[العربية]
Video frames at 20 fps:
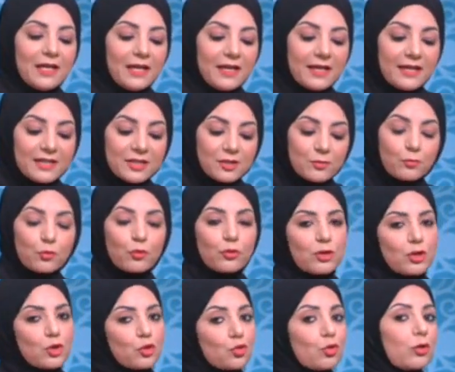آه
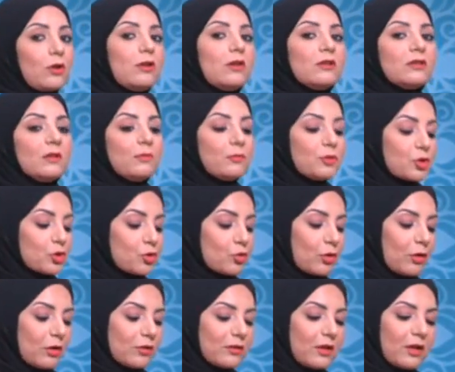سموذي شوكولاته
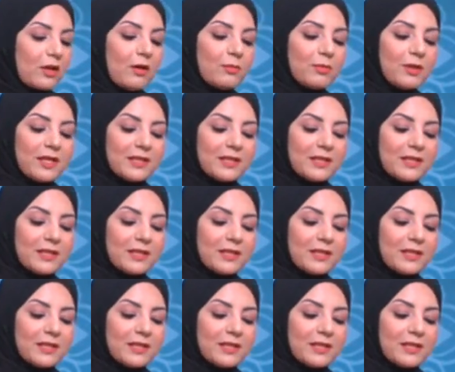بالشوكولاته القابله